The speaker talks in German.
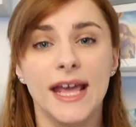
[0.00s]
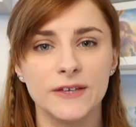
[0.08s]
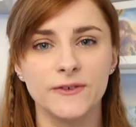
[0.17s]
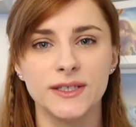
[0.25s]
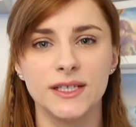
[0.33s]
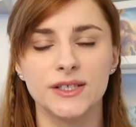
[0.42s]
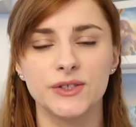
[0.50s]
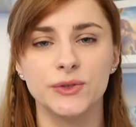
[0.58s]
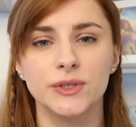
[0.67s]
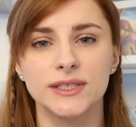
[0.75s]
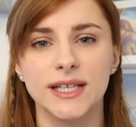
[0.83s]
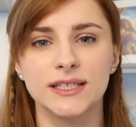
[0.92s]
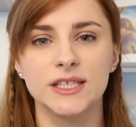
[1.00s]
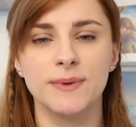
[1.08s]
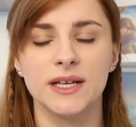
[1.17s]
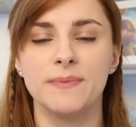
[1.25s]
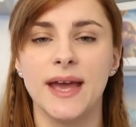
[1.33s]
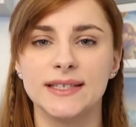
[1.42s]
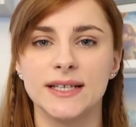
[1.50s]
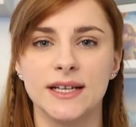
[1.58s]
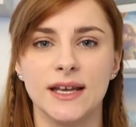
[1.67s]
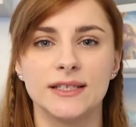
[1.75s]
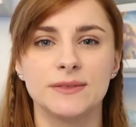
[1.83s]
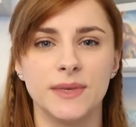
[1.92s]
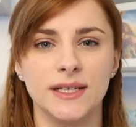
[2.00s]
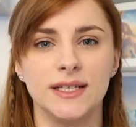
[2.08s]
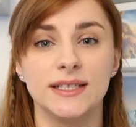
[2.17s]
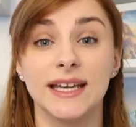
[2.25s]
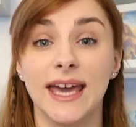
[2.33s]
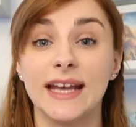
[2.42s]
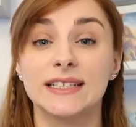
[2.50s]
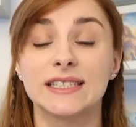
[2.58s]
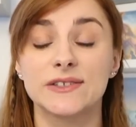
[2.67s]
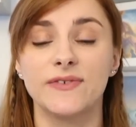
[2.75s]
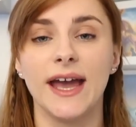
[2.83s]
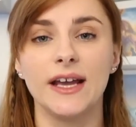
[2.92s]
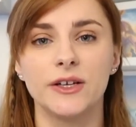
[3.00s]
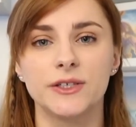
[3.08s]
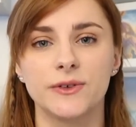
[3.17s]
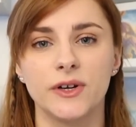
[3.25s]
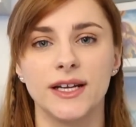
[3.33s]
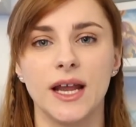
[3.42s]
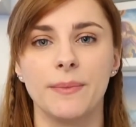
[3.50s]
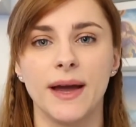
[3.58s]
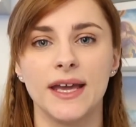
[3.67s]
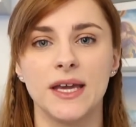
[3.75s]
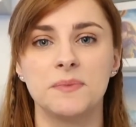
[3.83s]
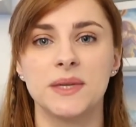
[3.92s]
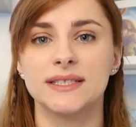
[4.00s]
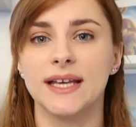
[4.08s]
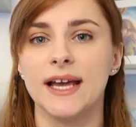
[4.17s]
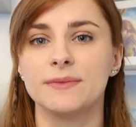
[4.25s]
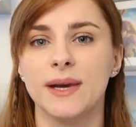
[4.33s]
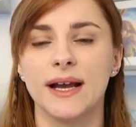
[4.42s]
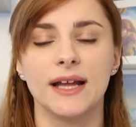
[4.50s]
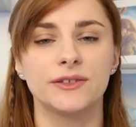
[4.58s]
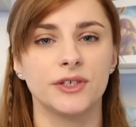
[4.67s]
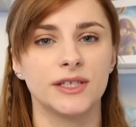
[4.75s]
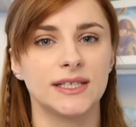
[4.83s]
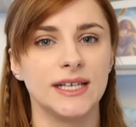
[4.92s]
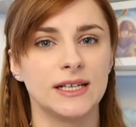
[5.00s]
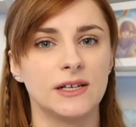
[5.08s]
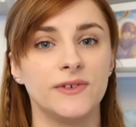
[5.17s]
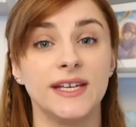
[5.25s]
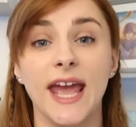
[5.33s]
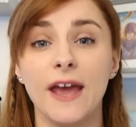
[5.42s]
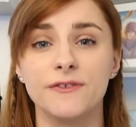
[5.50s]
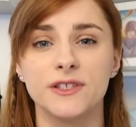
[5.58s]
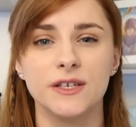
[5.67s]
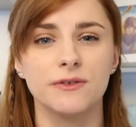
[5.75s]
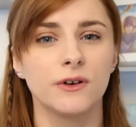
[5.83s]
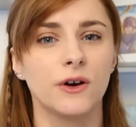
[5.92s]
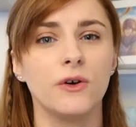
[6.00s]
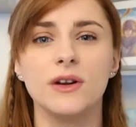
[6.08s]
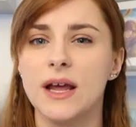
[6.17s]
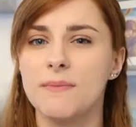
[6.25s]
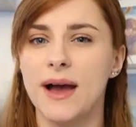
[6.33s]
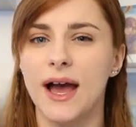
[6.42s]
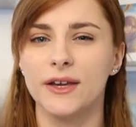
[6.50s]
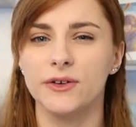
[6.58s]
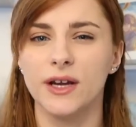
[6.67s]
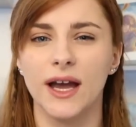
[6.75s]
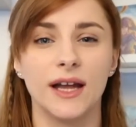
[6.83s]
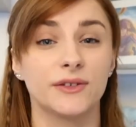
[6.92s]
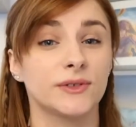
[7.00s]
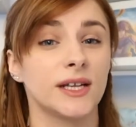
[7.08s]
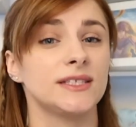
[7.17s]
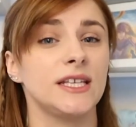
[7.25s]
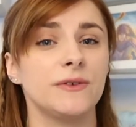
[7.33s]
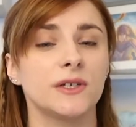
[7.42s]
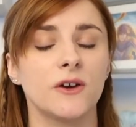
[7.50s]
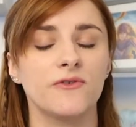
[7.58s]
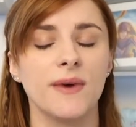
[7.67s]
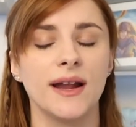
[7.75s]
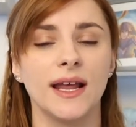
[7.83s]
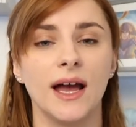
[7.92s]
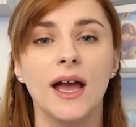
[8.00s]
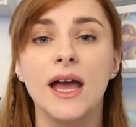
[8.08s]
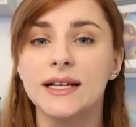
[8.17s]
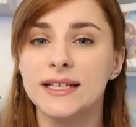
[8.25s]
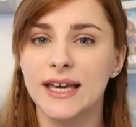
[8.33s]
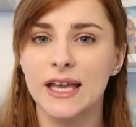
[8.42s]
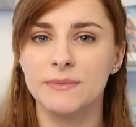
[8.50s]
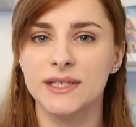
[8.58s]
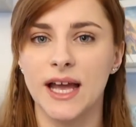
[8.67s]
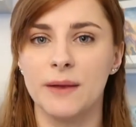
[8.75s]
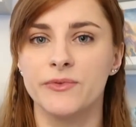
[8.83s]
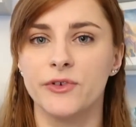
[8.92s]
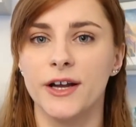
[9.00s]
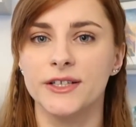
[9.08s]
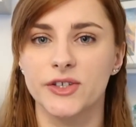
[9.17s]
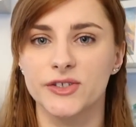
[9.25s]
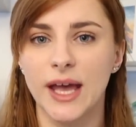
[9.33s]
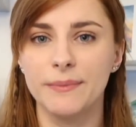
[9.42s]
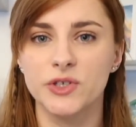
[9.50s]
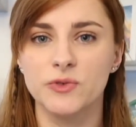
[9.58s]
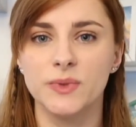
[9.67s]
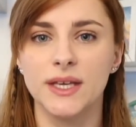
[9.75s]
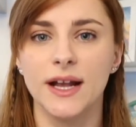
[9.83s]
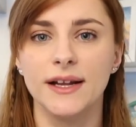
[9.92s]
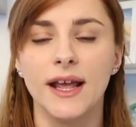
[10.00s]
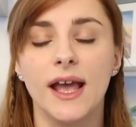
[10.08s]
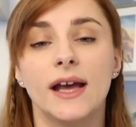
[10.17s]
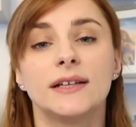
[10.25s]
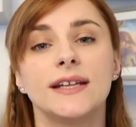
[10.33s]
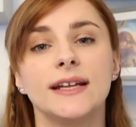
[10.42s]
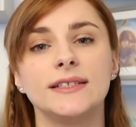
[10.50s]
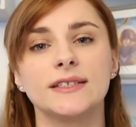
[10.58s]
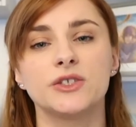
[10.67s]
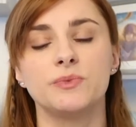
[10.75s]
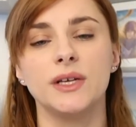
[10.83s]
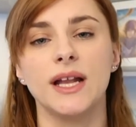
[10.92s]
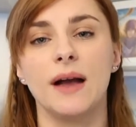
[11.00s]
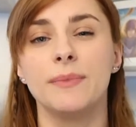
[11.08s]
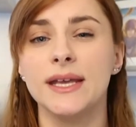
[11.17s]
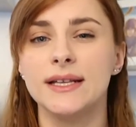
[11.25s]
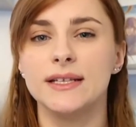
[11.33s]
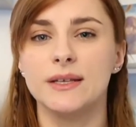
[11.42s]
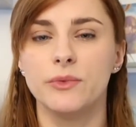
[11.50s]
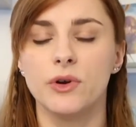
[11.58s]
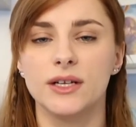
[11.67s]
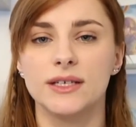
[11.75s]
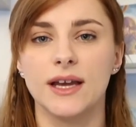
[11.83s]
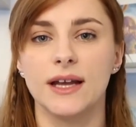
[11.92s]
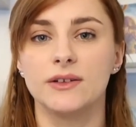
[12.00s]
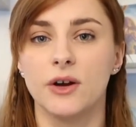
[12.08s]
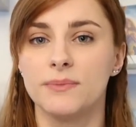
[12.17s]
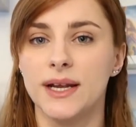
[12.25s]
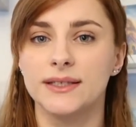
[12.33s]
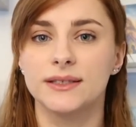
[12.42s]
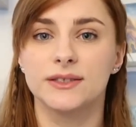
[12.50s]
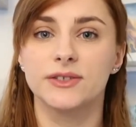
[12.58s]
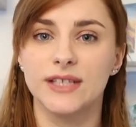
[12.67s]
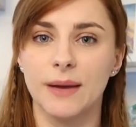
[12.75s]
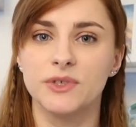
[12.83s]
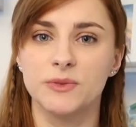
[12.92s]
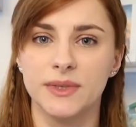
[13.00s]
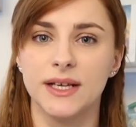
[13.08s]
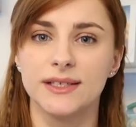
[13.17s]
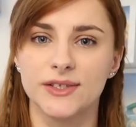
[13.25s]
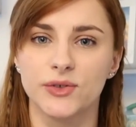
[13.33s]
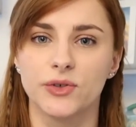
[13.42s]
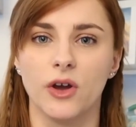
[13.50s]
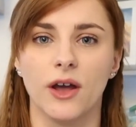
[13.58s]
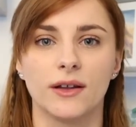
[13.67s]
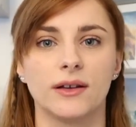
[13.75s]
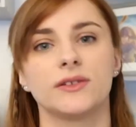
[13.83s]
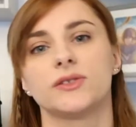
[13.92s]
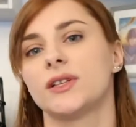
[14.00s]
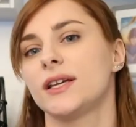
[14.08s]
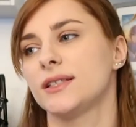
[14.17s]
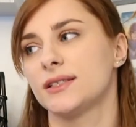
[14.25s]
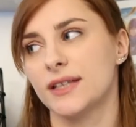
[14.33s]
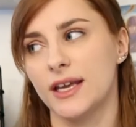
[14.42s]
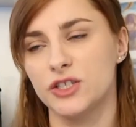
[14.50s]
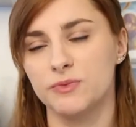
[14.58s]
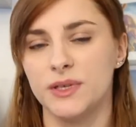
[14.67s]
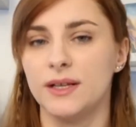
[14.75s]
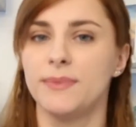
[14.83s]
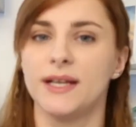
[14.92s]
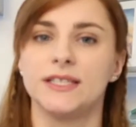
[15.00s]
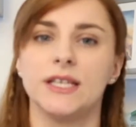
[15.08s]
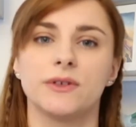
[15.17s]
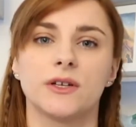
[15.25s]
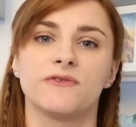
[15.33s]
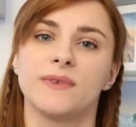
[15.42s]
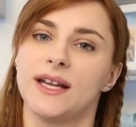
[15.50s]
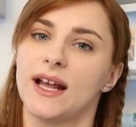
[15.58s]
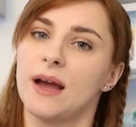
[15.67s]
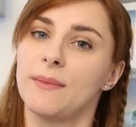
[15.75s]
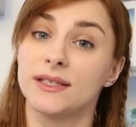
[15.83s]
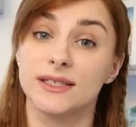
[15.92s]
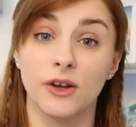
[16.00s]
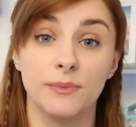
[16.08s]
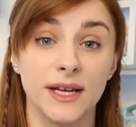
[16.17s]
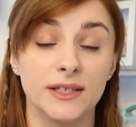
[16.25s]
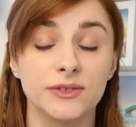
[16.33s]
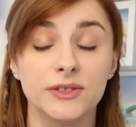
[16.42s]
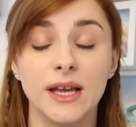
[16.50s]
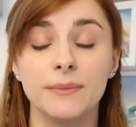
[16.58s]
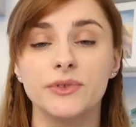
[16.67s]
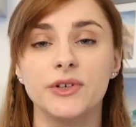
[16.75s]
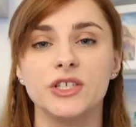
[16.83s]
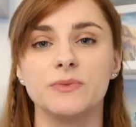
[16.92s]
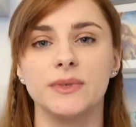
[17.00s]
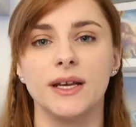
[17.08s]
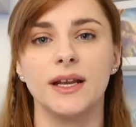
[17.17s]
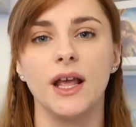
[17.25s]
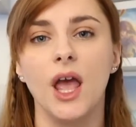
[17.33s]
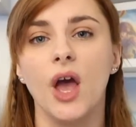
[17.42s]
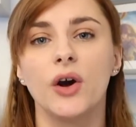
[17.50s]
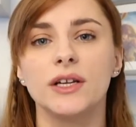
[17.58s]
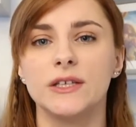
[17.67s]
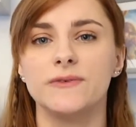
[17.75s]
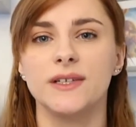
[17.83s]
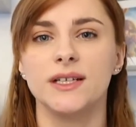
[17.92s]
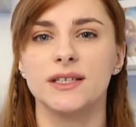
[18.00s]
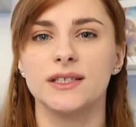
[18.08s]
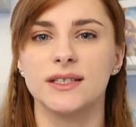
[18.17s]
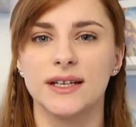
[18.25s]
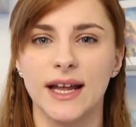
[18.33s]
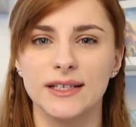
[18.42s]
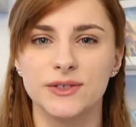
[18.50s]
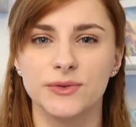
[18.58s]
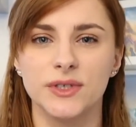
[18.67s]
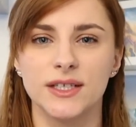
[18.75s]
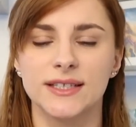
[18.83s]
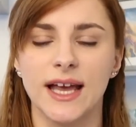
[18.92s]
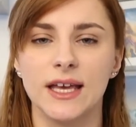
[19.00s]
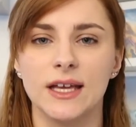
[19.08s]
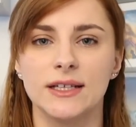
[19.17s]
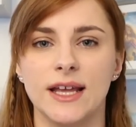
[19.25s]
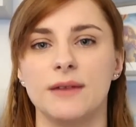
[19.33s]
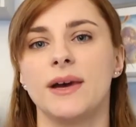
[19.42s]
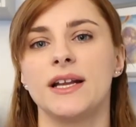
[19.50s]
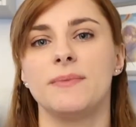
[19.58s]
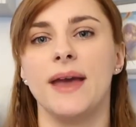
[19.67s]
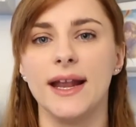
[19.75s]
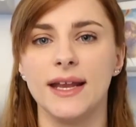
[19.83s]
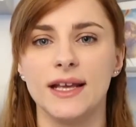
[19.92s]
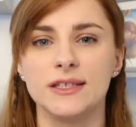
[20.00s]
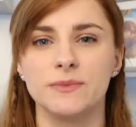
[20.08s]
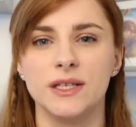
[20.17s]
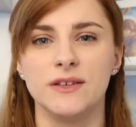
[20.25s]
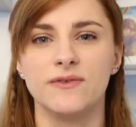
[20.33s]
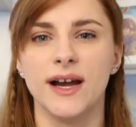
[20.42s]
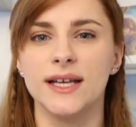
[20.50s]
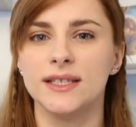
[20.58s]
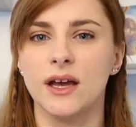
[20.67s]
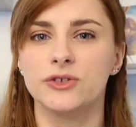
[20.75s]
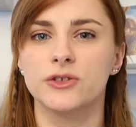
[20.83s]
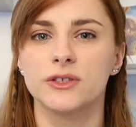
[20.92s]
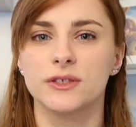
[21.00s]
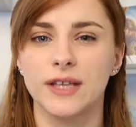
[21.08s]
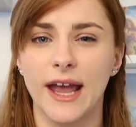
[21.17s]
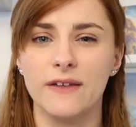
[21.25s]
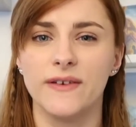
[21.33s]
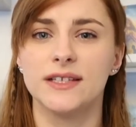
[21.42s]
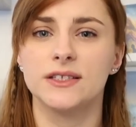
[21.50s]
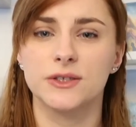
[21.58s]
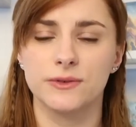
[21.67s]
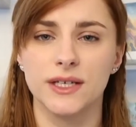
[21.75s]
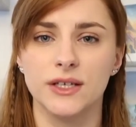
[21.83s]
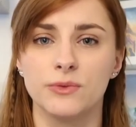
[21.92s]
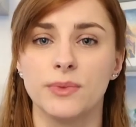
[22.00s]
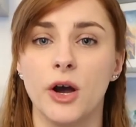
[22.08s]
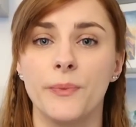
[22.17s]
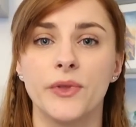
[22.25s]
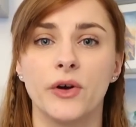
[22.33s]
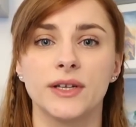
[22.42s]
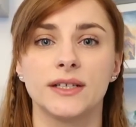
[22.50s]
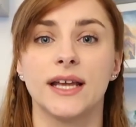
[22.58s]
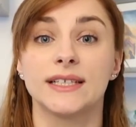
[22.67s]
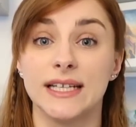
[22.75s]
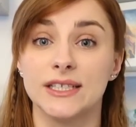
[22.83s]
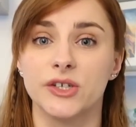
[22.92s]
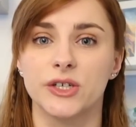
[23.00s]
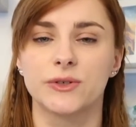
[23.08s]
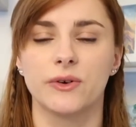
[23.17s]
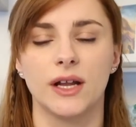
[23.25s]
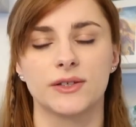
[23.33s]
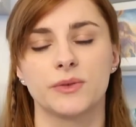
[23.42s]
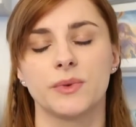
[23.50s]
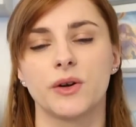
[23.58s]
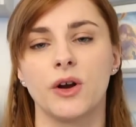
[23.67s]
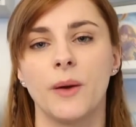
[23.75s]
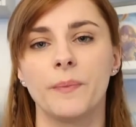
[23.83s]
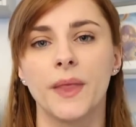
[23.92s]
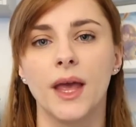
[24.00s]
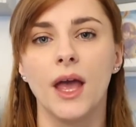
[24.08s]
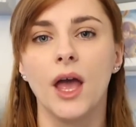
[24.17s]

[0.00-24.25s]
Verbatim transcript: Ich finde es gut, dass es bei dem SNES e Mini direkt zwei Controller dabei gibt, das heißt, man kann solche Titel wie F-Zero oder Mario Kart oder Secret of Mana direkt mit einem Freund zusammenspielen, denn diese Spieler bieten die Möglichkeit, komplett zusammenspielen zu können. Also sei es das Rennspiel, bei Secret of Mana kann man es komplett zusammen durchspielen und ich finde, das ist eine ganz coole Sache, denn bei dem NES Mini war es ja auch schon teilweise tricky, überhaupt noch einen Ersatzcontroller zu bekommen.